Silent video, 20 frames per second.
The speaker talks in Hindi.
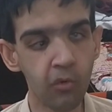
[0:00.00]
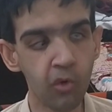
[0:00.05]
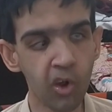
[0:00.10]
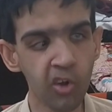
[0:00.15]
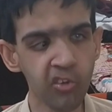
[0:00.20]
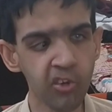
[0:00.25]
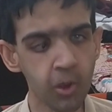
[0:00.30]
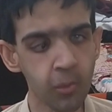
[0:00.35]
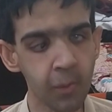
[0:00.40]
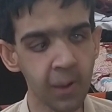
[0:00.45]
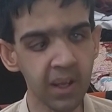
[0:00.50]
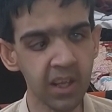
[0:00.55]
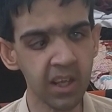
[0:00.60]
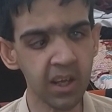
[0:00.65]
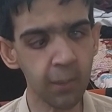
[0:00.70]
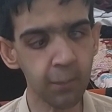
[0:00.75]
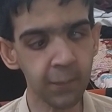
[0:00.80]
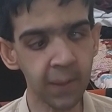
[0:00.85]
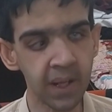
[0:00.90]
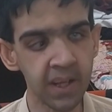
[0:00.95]
रोहित शर्मा की
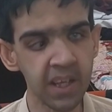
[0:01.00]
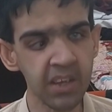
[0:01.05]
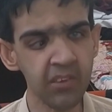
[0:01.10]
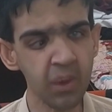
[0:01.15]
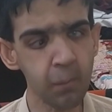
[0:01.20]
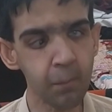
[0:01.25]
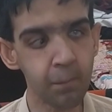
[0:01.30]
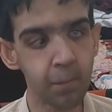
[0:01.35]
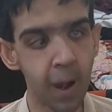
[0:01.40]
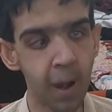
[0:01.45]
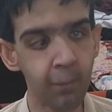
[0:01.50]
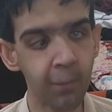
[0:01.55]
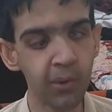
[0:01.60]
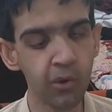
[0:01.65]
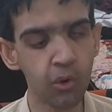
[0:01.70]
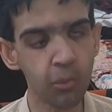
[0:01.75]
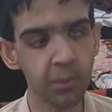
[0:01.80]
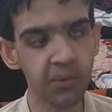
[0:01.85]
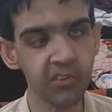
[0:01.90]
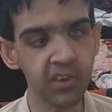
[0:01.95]
कप्तानी से
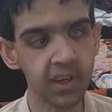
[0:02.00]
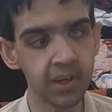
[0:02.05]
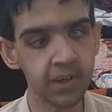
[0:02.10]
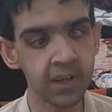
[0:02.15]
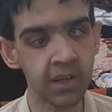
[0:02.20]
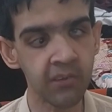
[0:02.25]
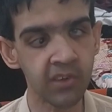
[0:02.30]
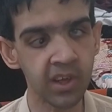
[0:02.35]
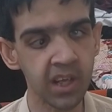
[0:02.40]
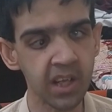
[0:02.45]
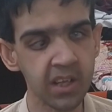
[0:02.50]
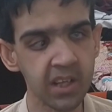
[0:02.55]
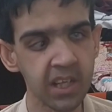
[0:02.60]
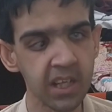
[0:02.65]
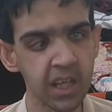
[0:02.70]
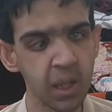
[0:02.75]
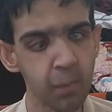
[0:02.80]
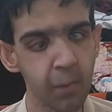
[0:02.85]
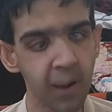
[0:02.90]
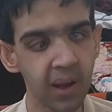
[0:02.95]
बाबर को भी सीखना चाहिए
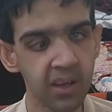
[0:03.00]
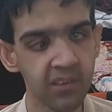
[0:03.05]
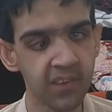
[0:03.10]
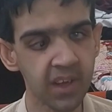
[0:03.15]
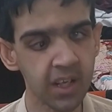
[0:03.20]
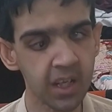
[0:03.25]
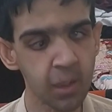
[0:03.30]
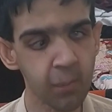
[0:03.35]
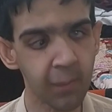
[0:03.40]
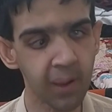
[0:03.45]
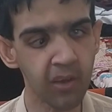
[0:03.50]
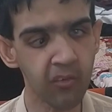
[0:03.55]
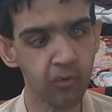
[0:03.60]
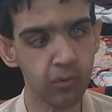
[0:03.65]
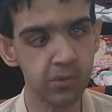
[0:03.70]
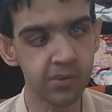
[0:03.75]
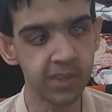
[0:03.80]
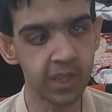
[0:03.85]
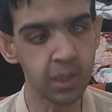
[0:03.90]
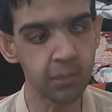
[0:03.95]
ठीक है पाकिस्तान के
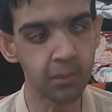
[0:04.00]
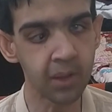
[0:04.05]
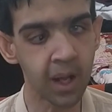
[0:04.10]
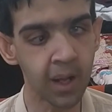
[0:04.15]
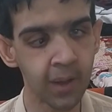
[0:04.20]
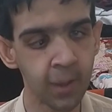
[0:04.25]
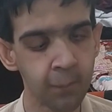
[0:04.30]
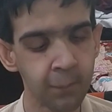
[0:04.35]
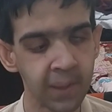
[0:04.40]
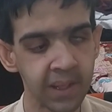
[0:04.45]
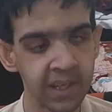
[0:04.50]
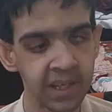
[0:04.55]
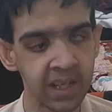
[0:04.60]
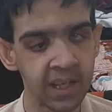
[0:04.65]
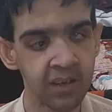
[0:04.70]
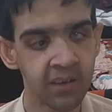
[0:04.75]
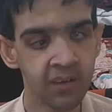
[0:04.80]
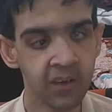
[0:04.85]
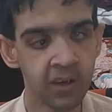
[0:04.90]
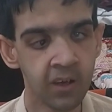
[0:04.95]
पास कुलदीप यादव नहीं
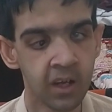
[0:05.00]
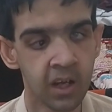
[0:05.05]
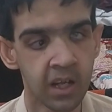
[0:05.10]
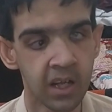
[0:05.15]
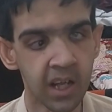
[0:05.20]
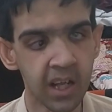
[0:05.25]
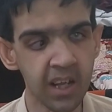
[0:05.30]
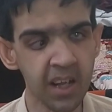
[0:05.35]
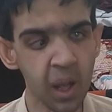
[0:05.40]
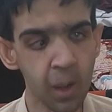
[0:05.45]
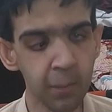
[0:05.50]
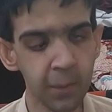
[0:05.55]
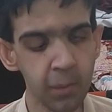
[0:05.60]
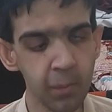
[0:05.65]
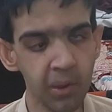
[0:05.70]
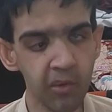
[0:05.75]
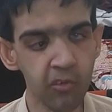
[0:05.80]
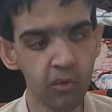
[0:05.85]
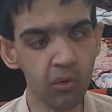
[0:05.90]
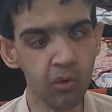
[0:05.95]
है लेकिन
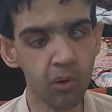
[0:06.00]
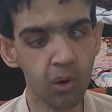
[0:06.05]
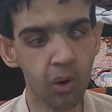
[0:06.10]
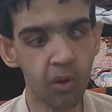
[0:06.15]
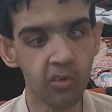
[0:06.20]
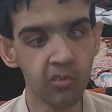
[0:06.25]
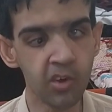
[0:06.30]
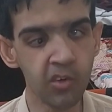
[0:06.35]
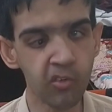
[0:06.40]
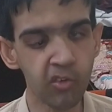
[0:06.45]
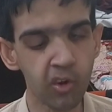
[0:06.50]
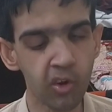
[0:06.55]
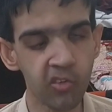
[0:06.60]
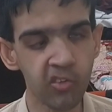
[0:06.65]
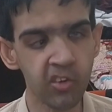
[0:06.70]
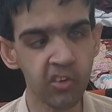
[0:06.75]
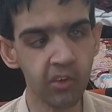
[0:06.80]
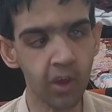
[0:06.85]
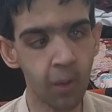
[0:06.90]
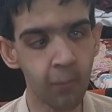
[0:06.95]
आपके पास जो
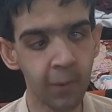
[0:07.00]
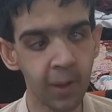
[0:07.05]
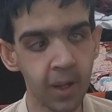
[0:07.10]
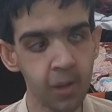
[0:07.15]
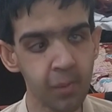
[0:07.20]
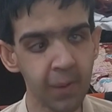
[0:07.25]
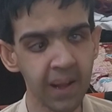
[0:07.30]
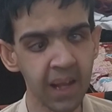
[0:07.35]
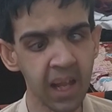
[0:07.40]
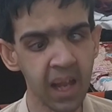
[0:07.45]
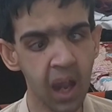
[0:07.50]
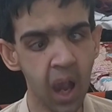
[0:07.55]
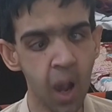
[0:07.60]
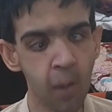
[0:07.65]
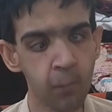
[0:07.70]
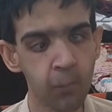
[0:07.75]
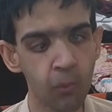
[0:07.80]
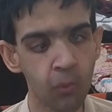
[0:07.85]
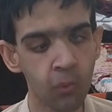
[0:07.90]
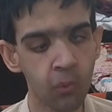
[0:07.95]
रिसोर्सेज अवेलेबल हैं
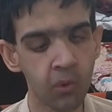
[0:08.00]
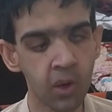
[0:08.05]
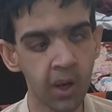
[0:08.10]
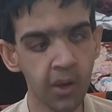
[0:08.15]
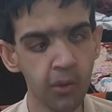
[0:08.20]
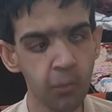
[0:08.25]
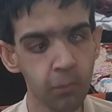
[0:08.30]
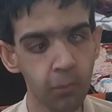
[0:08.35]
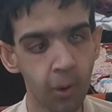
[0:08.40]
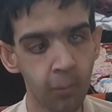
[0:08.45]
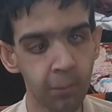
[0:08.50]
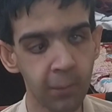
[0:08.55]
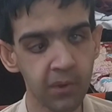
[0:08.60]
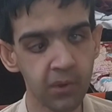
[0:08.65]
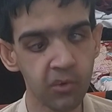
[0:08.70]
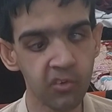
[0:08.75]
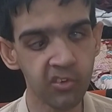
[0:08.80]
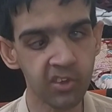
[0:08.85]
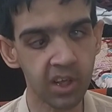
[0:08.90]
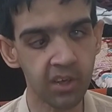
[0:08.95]
आप उनका जो प्रॉपर
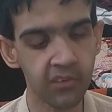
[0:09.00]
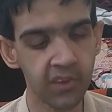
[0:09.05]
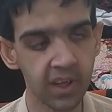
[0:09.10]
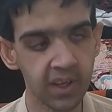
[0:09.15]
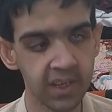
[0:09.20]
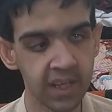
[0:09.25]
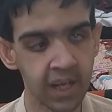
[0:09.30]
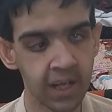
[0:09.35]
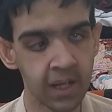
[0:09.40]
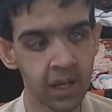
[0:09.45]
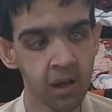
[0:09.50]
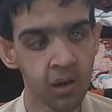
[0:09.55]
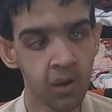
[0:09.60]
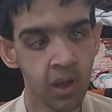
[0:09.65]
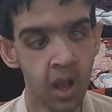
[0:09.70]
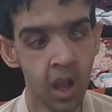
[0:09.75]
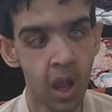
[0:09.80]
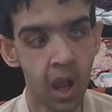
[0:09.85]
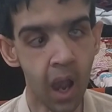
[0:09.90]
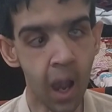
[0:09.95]
यूज़ कर सकते हैं ना
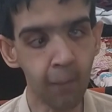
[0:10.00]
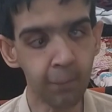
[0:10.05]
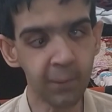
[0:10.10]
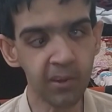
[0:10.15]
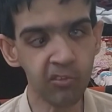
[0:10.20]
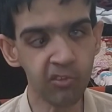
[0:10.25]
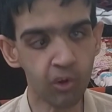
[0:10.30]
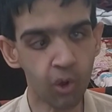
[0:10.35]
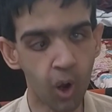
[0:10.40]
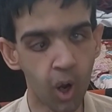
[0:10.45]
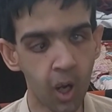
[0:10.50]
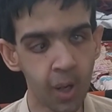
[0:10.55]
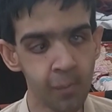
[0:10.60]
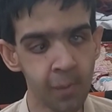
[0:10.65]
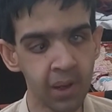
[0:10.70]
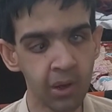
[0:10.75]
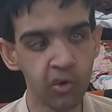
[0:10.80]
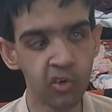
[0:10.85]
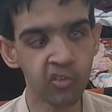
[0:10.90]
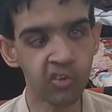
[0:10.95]
आपके स्क्वाड
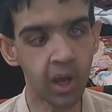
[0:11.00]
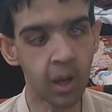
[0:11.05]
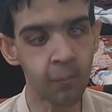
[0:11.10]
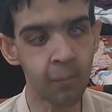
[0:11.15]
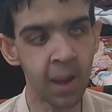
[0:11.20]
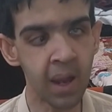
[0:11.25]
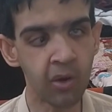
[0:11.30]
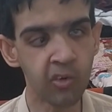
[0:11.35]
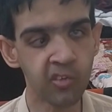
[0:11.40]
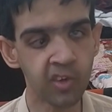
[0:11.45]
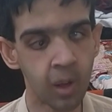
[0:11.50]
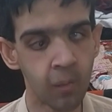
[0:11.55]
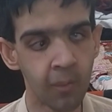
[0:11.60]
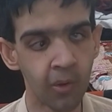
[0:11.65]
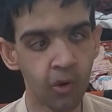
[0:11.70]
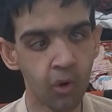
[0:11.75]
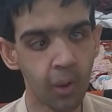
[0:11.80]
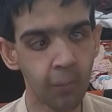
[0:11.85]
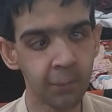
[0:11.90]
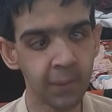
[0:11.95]
में उसामा है
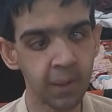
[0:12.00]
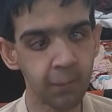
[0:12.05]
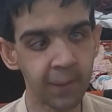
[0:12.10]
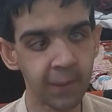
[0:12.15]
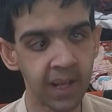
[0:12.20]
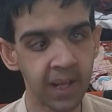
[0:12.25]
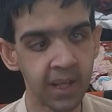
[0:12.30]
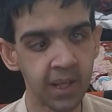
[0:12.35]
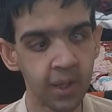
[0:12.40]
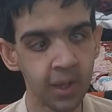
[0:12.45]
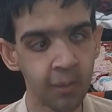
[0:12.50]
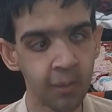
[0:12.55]
उसामा को आपने प्लेइंग